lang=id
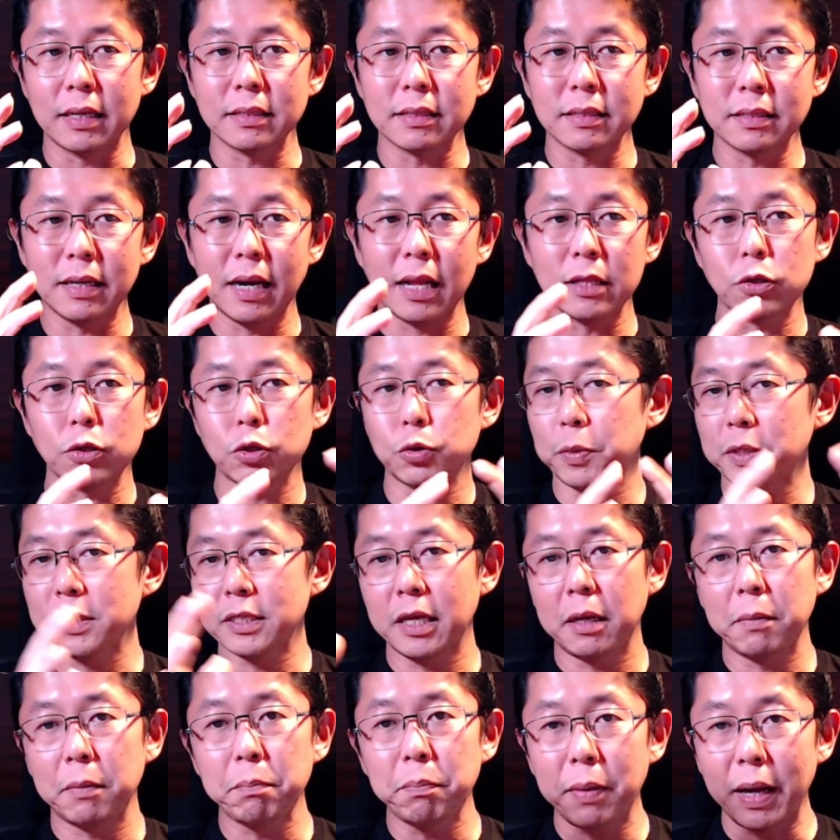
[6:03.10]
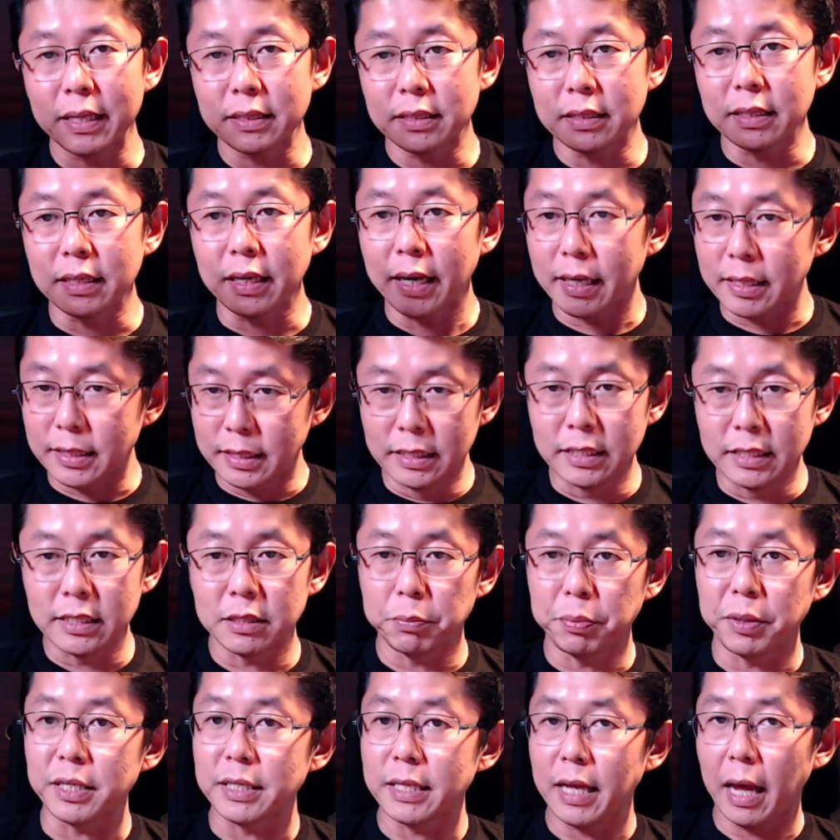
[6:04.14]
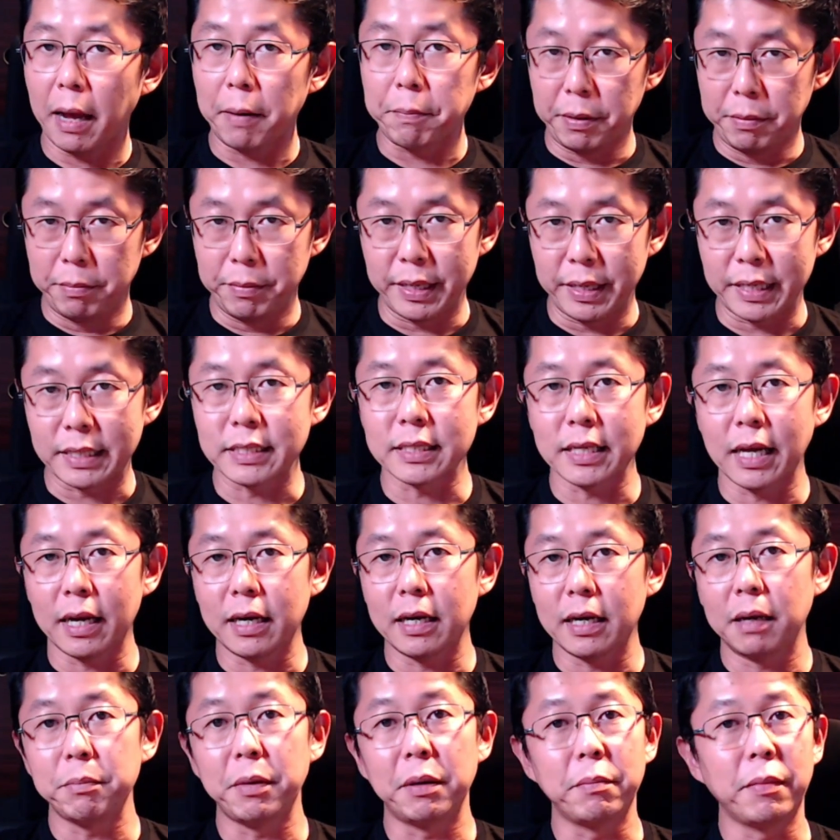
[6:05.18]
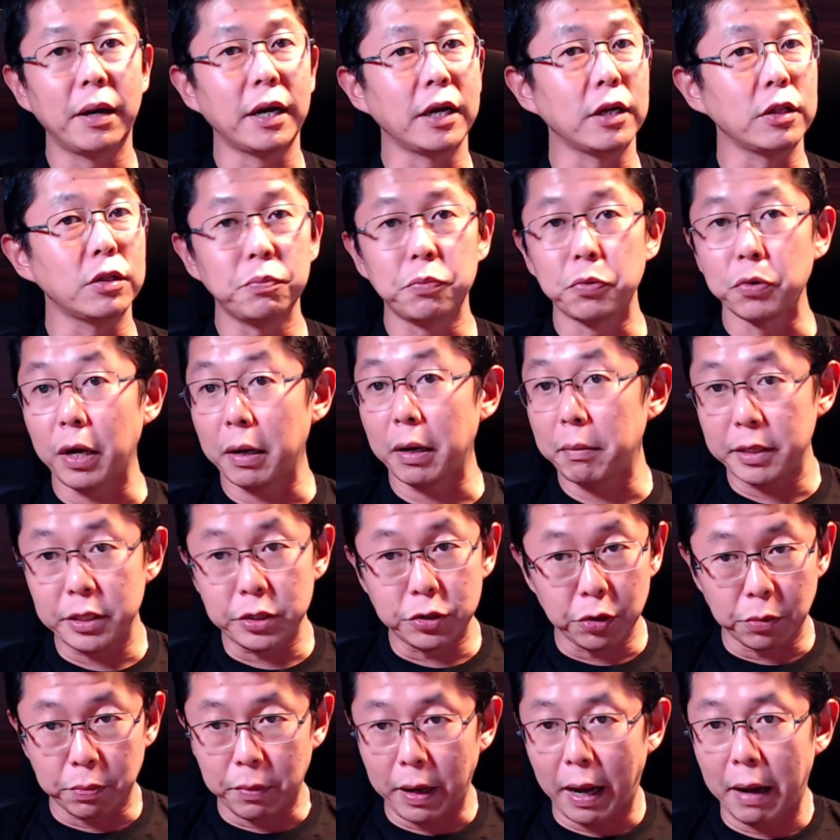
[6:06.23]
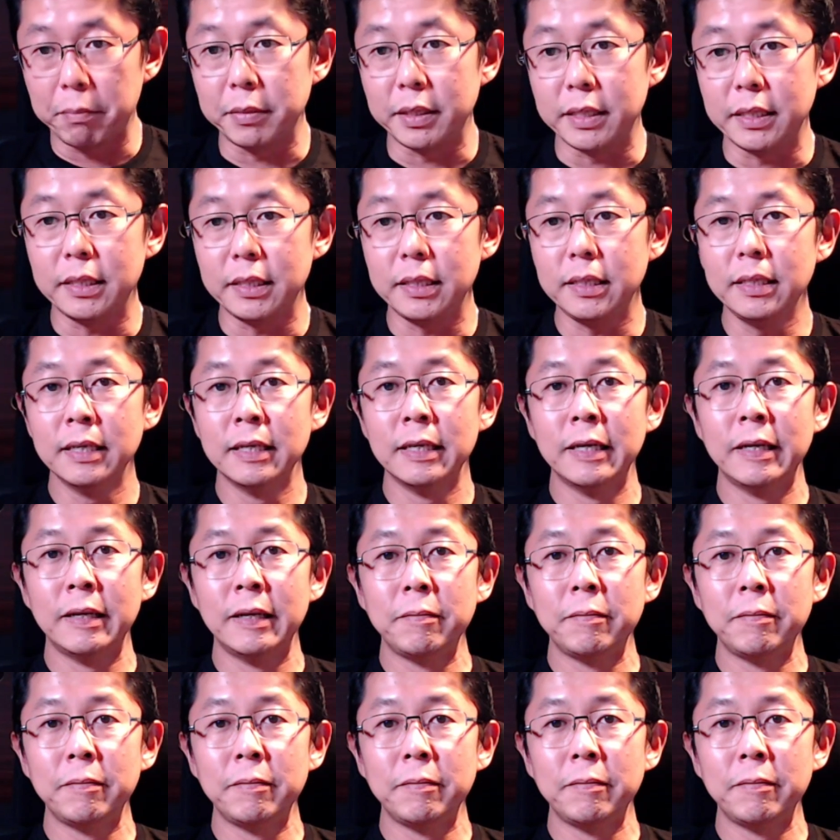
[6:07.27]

100% pasti ready seperti AB Mix karena memang itu bukan main job kami